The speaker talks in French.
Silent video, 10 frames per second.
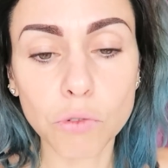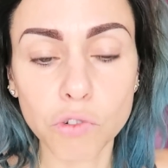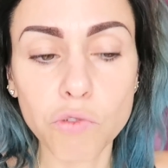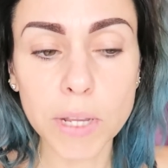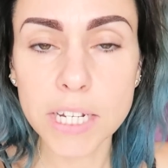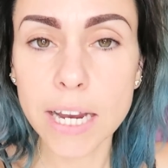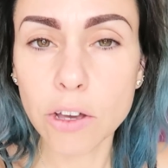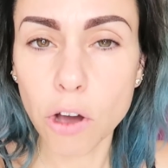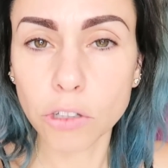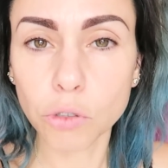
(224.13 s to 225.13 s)
Donc je vous mets déjà
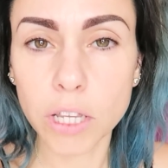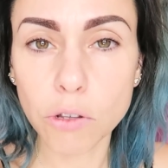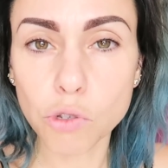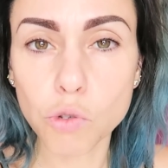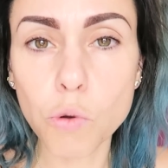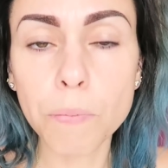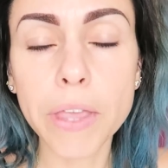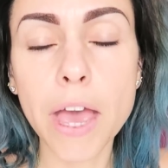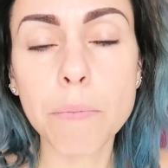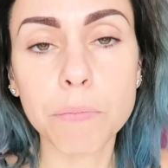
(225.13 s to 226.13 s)
les coordonnées en dessous
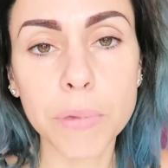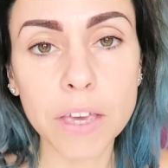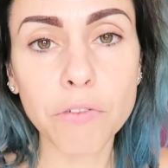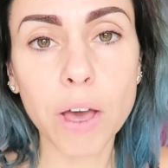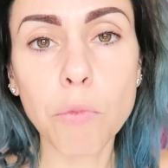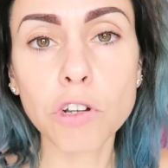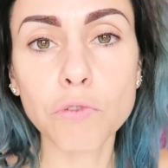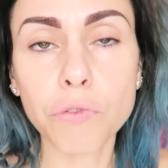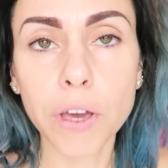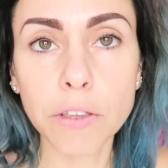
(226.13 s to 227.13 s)
mais vraiment
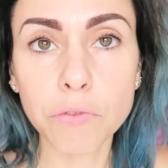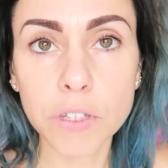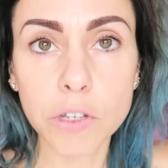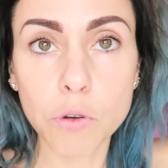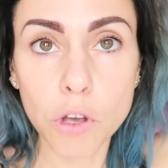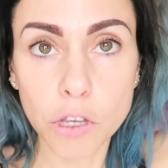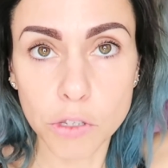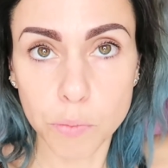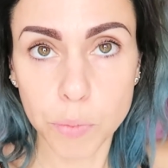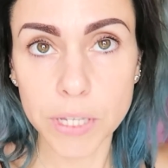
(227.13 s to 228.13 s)
je vous ferai une vidéo
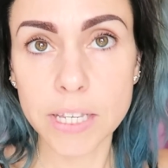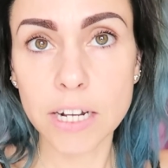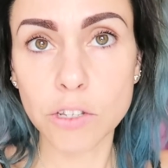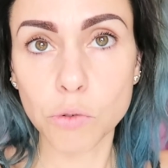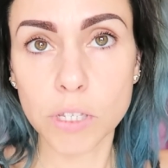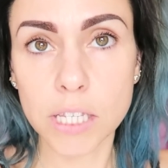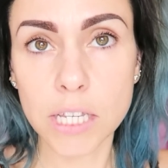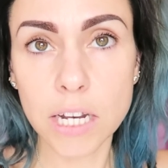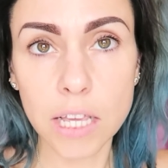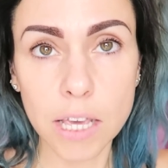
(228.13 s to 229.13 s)
spéciale
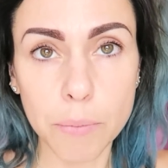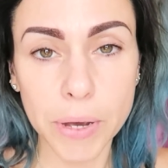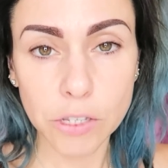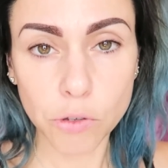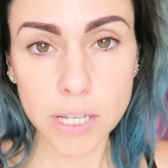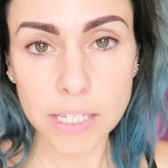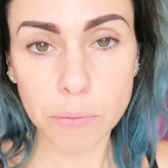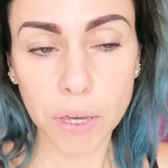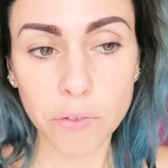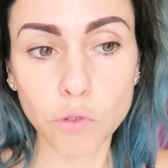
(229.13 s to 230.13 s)
sourcils parce que ça
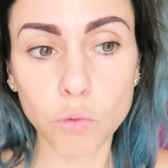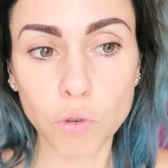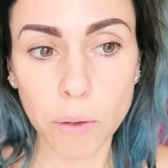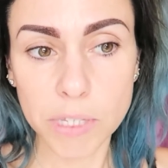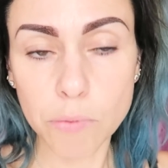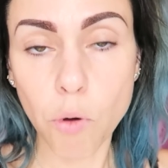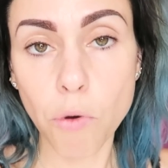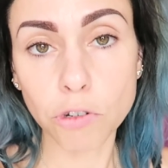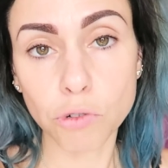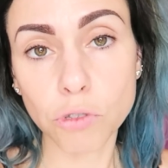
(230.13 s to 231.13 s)
c'est prévu depuis un petit
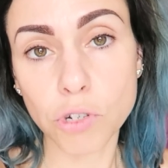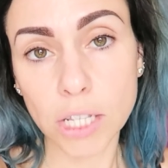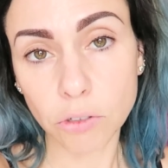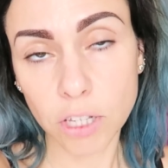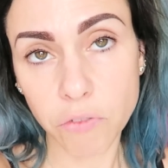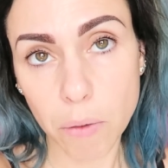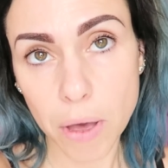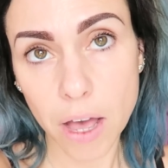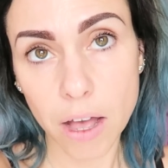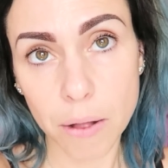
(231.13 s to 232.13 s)
moment juste j'attendais de faire
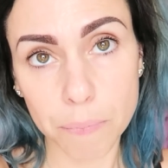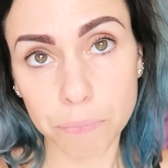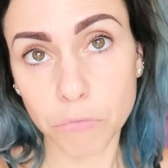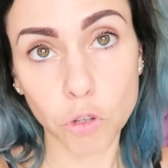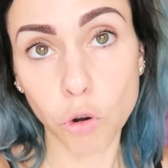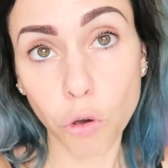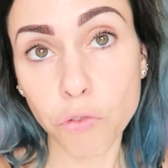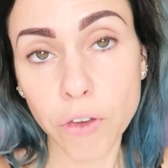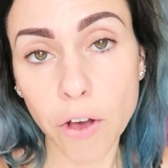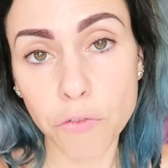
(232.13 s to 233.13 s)
ma de le
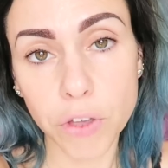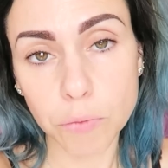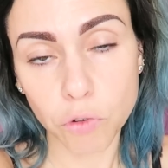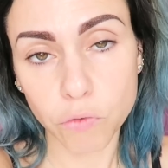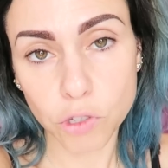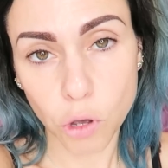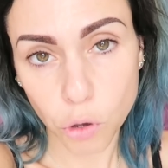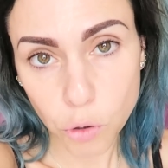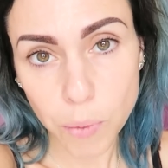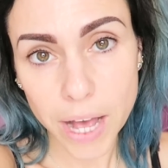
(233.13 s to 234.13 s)
refaire en fait pour vous en
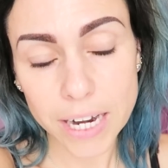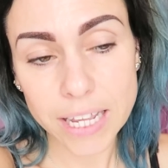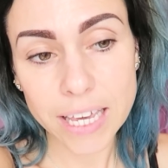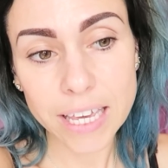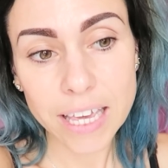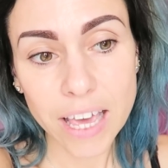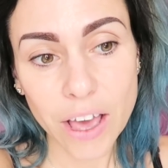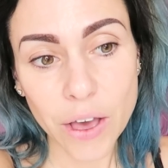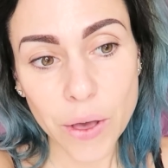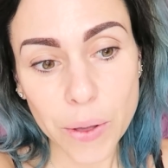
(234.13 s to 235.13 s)
reparler
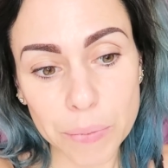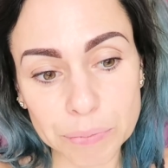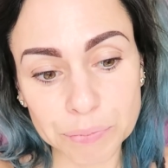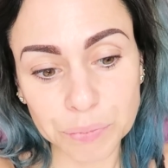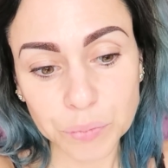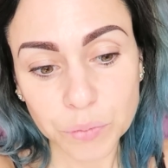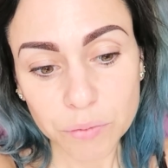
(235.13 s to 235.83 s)
euh,